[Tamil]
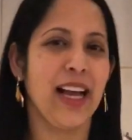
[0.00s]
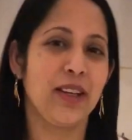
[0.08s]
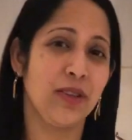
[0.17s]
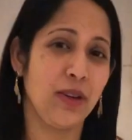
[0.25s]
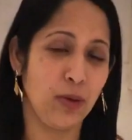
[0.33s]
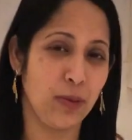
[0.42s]

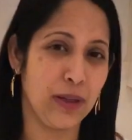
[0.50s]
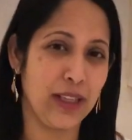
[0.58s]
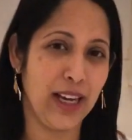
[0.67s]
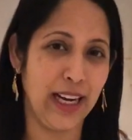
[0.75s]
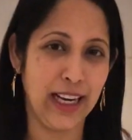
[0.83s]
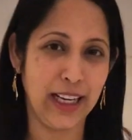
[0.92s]
ஆக்சுவலாக உண்மை
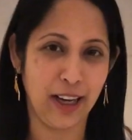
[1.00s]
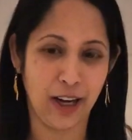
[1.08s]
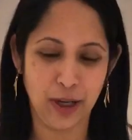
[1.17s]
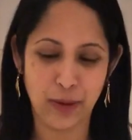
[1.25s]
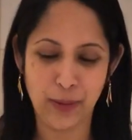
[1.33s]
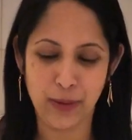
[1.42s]
தான் எல்லா
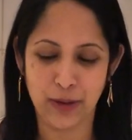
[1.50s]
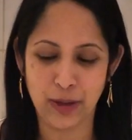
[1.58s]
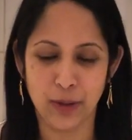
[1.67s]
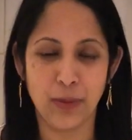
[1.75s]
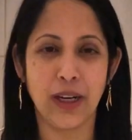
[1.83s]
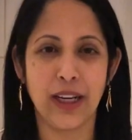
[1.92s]
காயுமே
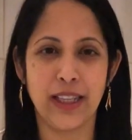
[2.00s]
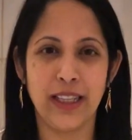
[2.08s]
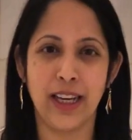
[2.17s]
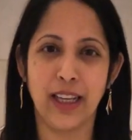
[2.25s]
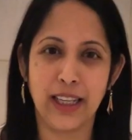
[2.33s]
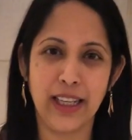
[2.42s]
வந்து ரொம்ப
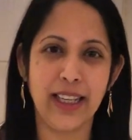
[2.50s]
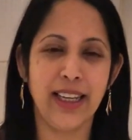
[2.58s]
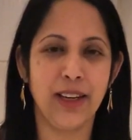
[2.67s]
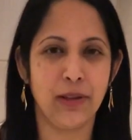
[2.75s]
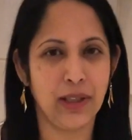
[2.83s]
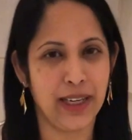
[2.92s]
நல்லது ஆனால்
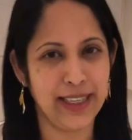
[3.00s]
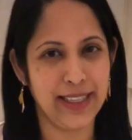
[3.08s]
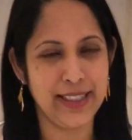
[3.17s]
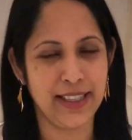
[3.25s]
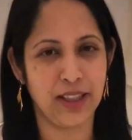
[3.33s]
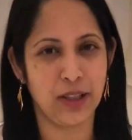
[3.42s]
கீரைகள் வந்து
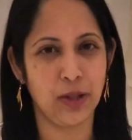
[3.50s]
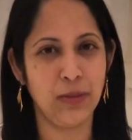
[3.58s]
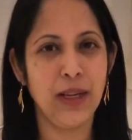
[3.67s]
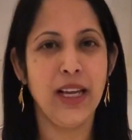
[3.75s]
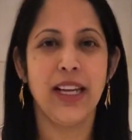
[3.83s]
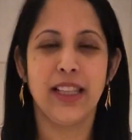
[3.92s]
அடிக்கடி
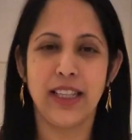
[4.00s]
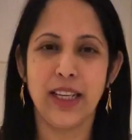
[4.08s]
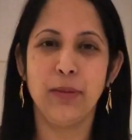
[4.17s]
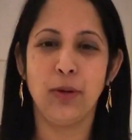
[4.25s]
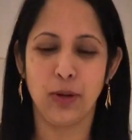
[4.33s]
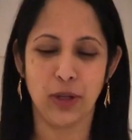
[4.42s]
சேர்த்துக்கணும்
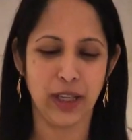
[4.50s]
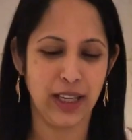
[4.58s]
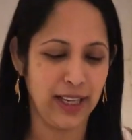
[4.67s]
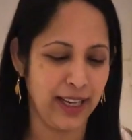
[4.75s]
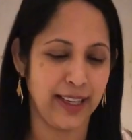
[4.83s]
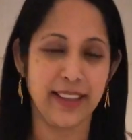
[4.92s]
தினம் ஒரு
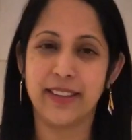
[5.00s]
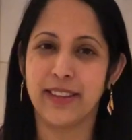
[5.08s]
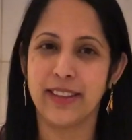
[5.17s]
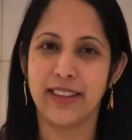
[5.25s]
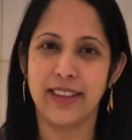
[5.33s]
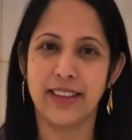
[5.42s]
கீரை
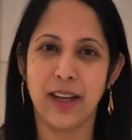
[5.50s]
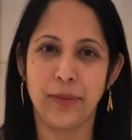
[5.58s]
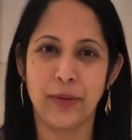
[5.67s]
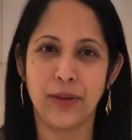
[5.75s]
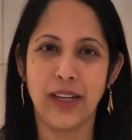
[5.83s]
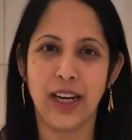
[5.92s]

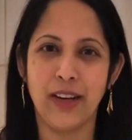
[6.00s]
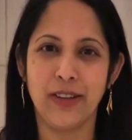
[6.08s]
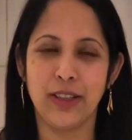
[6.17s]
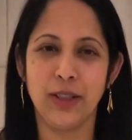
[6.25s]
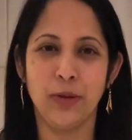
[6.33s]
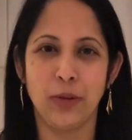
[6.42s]
சாப்பிட்டு வந்தால்
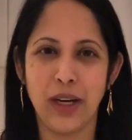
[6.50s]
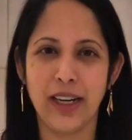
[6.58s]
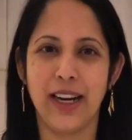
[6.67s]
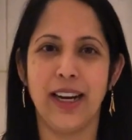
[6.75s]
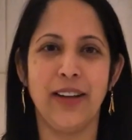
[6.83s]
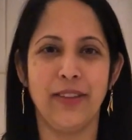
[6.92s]
நல்லா வந்து
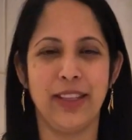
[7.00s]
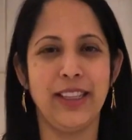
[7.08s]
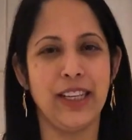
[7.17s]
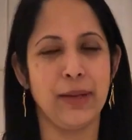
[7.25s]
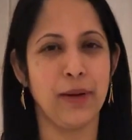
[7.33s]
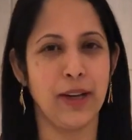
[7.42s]
உடல் நல்லா
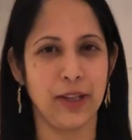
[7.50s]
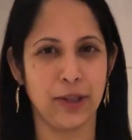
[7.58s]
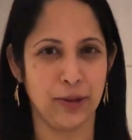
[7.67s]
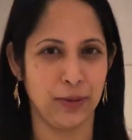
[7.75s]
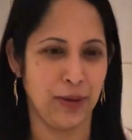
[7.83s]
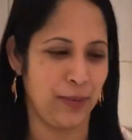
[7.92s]
வந்து திடமாக
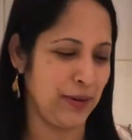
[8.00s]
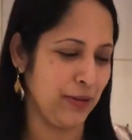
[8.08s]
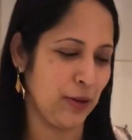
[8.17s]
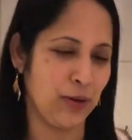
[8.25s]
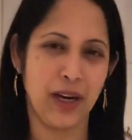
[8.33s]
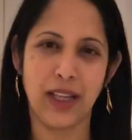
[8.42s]
இருக்கும்
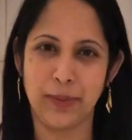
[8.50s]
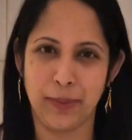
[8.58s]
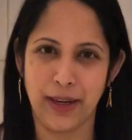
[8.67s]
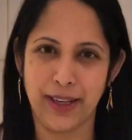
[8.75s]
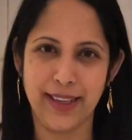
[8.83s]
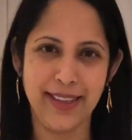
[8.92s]
அப்படின்னு வரும் நல்லா
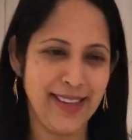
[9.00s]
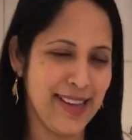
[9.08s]
அந்த பாட்டு